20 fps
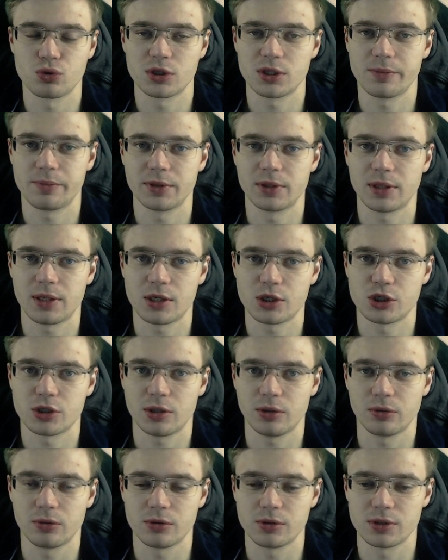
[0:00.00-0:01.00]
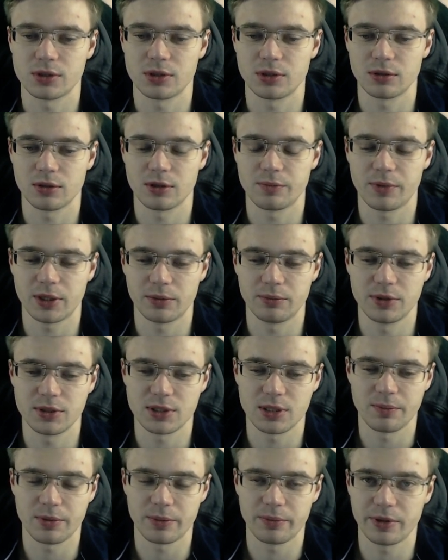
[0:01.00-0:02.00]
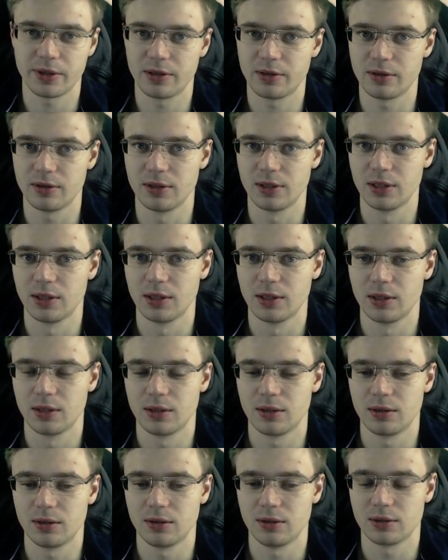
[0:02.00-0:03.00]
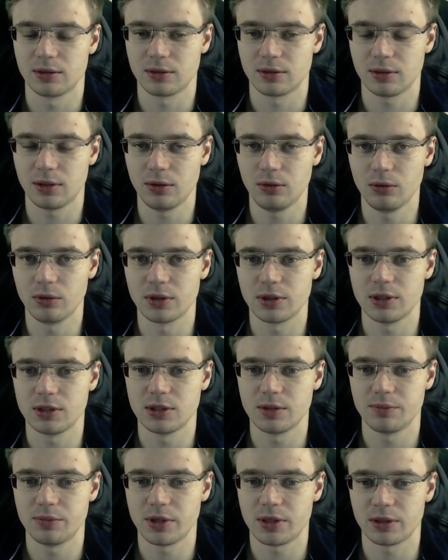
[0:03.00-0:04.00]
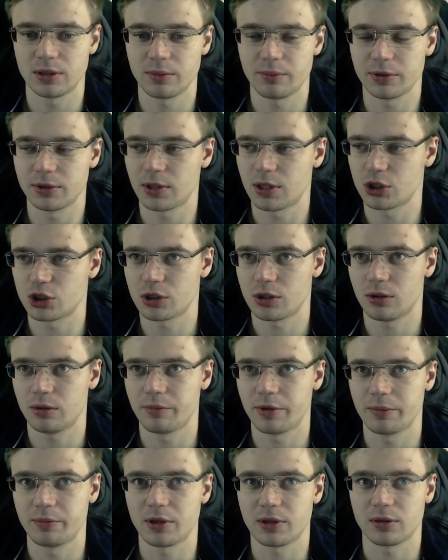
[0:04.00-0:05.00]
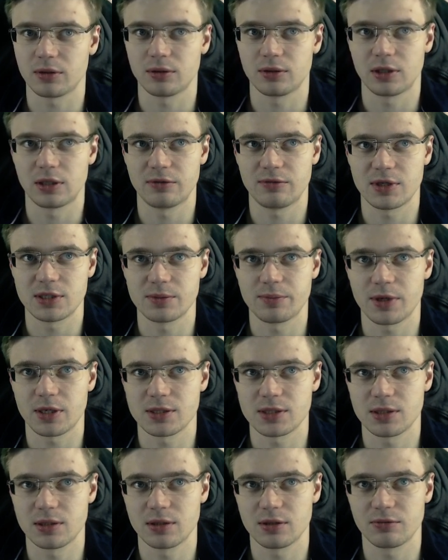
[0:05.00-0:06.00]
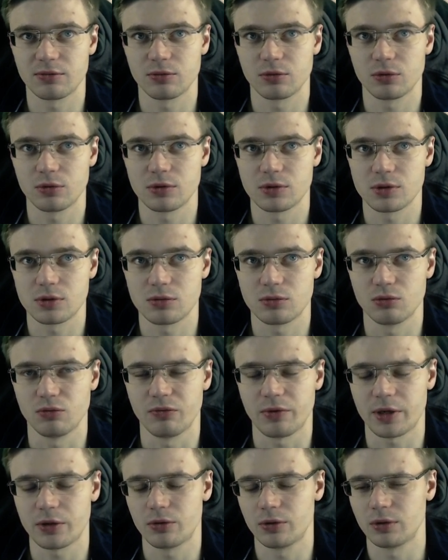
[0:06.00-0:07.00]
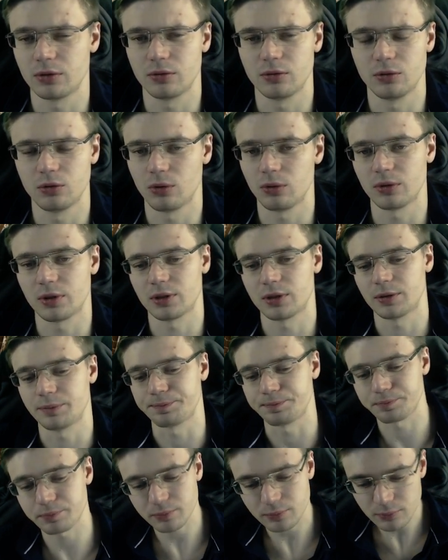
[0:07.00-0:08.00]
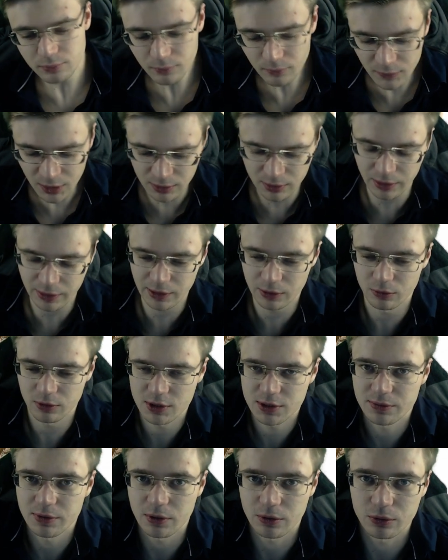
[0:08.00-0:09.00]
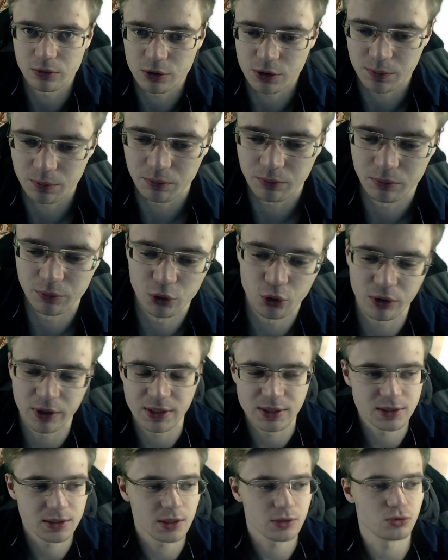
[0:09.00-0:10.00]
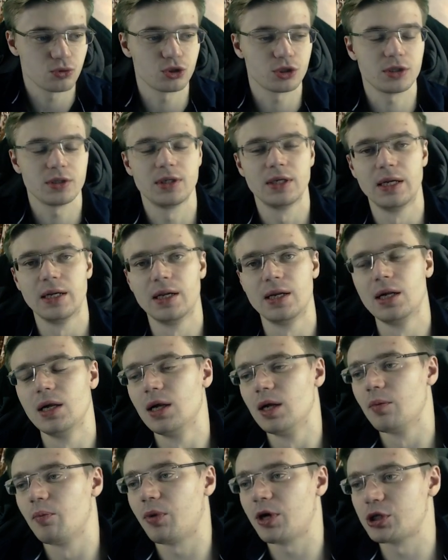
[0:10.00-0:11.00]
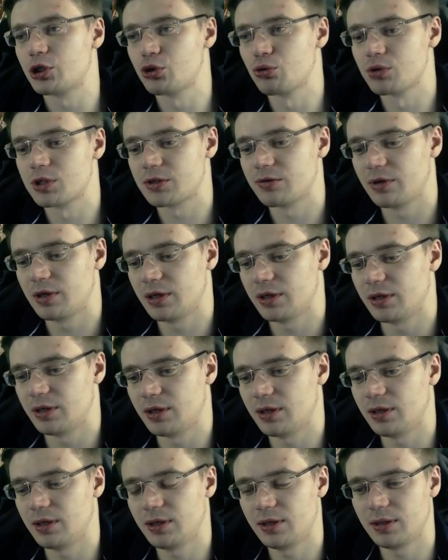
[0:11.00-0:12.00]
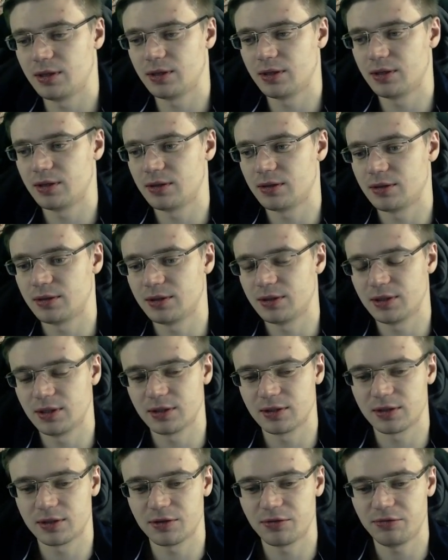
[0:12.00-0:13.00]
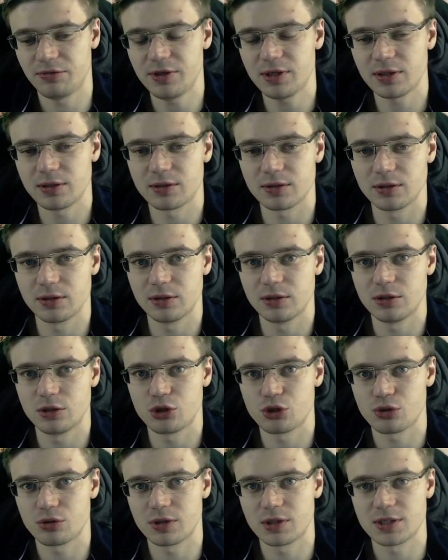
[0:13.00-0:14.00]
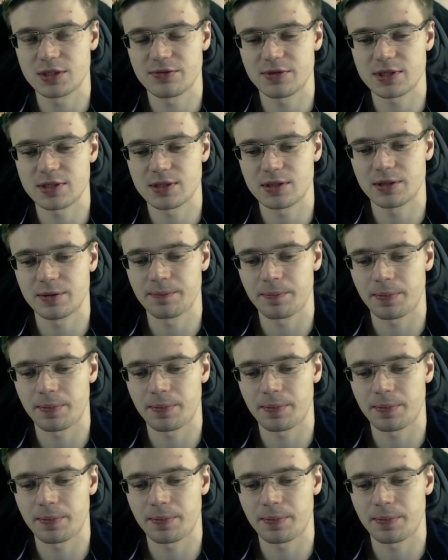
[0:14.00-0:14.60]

подорожал, то есть э, к подписке прибавили э, этот налог, и теперь она подорожала примерно на 20%, то есть ну, в районе доллара там накинули сверху. То есть многие из нас уже почувствовали э, этот эффект, и еще неизвестно,